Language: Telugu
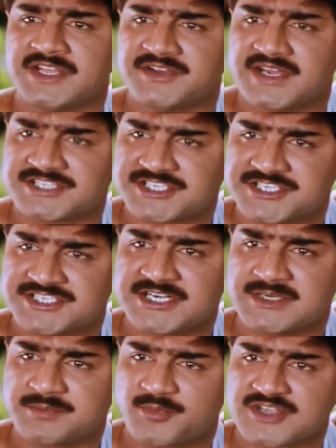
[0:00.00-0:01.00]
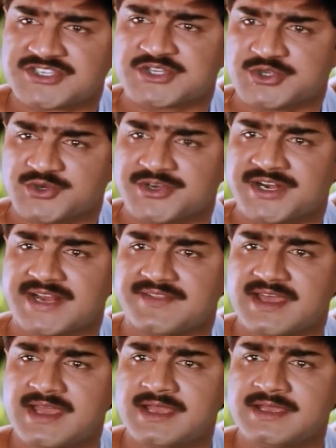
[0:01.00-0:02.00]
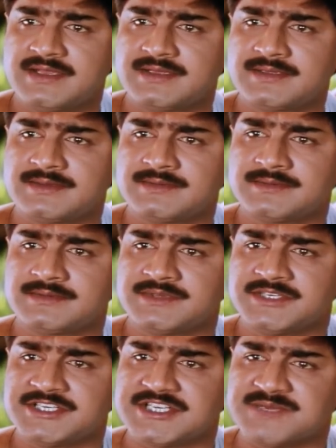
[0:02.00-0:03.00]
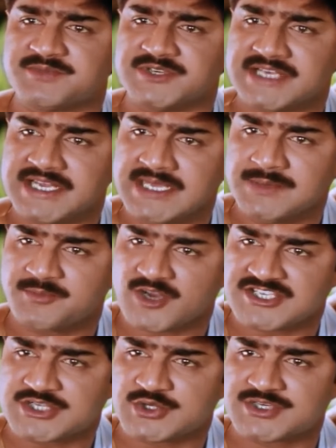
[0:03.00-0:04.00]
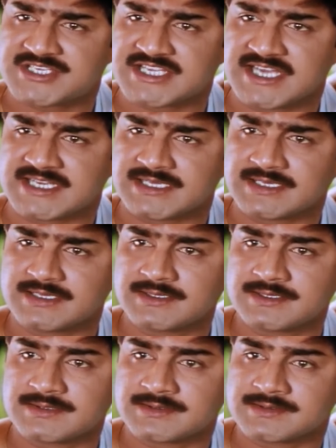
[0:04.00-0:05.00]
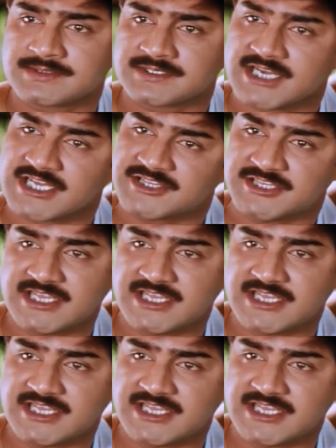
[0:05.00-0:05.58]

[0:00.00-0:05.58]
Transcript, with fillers: నేను అసిస్టెంట్ ప్రాసిక్యూటర్ని రాధా రేపు నేనే ప్రాసిక్యూట్ చేయాలి అది